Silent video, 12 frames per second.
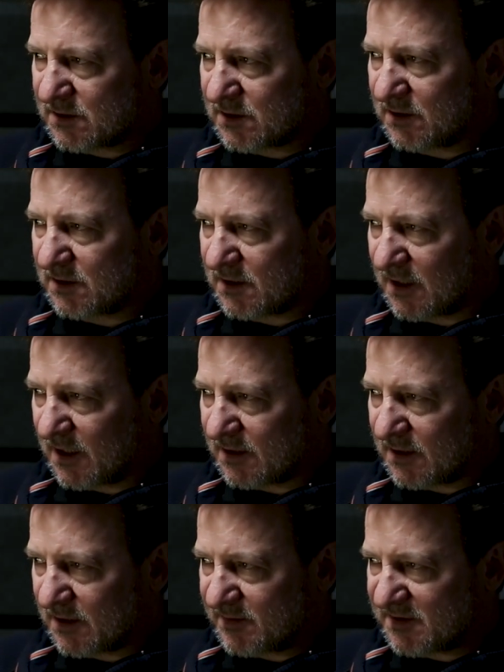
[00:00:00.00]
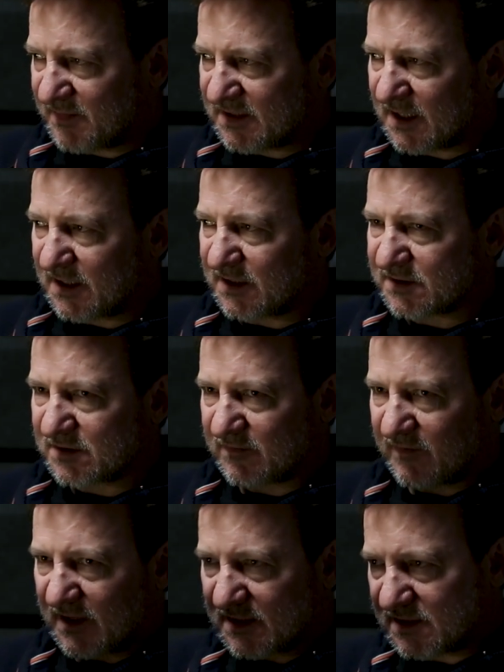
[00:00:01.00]
czyli ten jakby
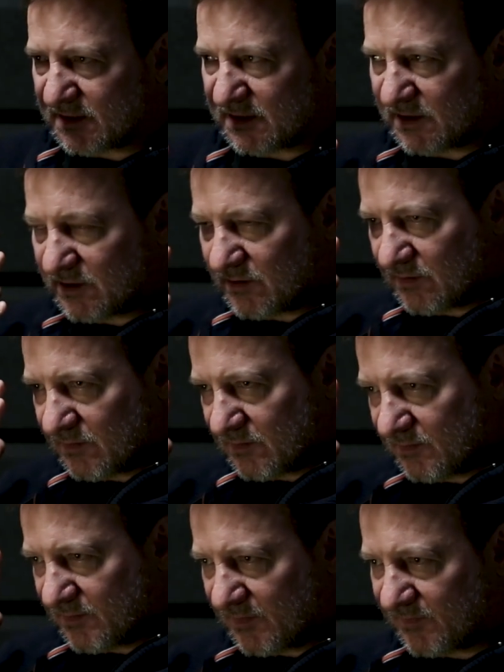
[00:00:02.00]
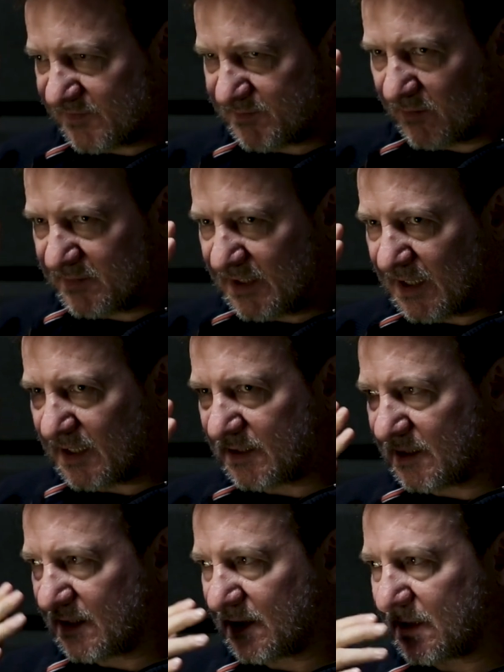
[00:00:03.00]
zmaterializowany jego
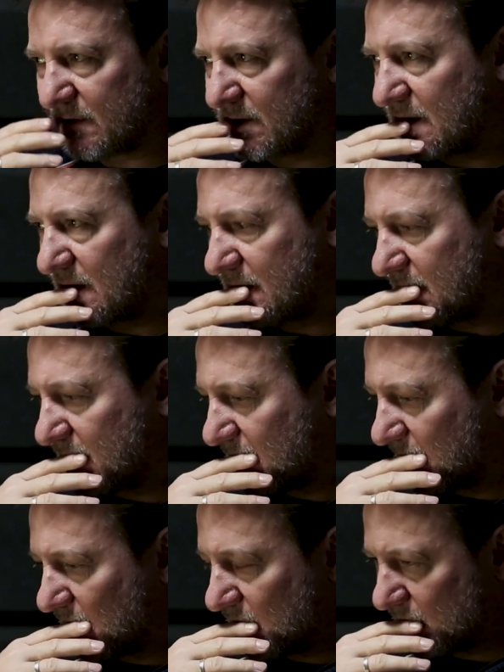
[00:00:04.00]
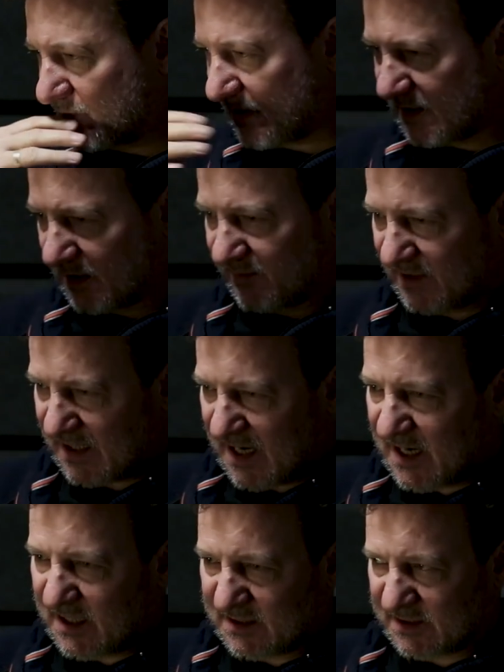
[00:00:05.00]
wspomnienie jej, która jakby
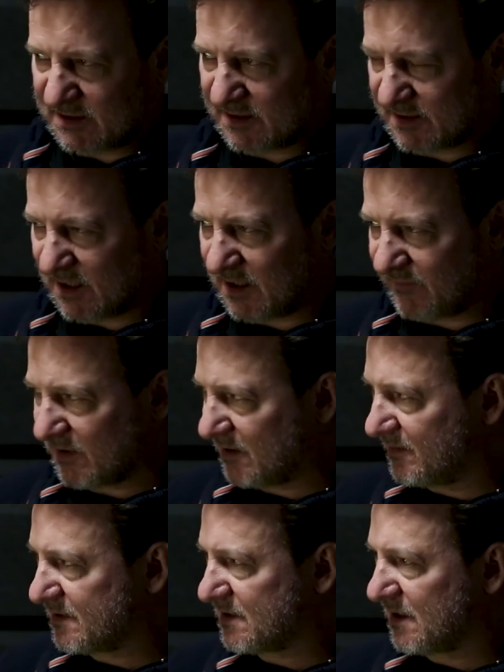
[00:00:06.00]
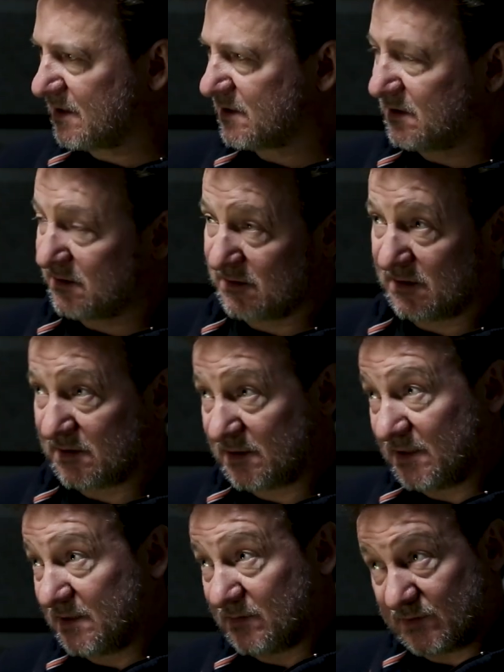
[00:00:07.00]
realna się staje w jakimś sensie. No,
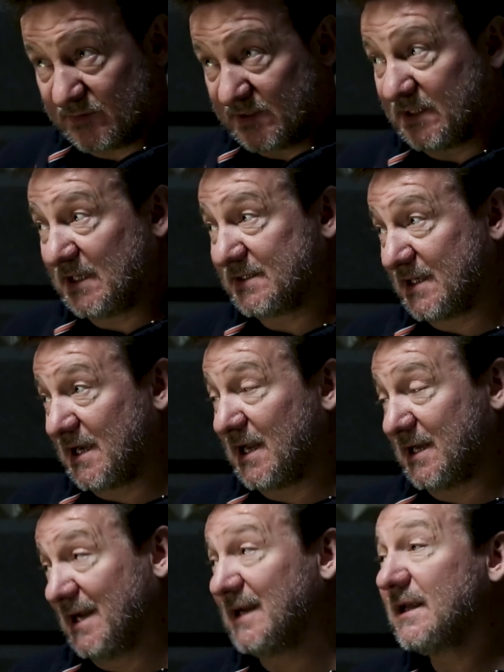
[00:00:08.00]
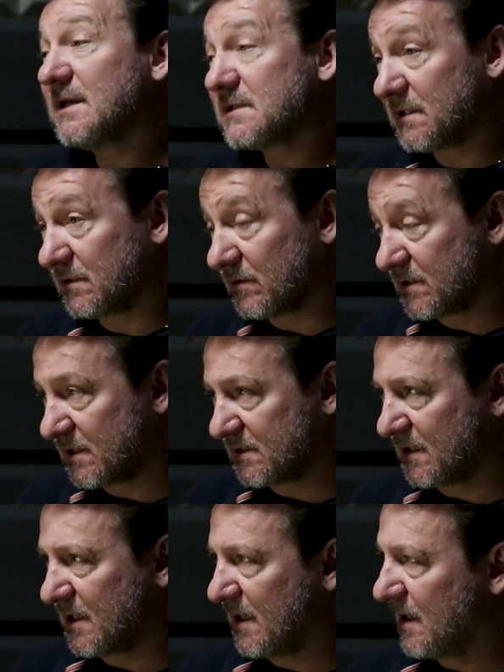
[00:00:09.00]
nie, oczywiście nie jest realna, ale jest
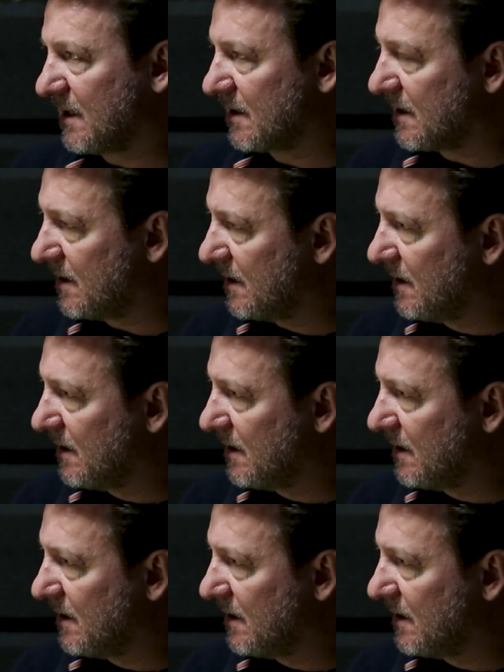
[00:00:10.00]
jednocześnie realna.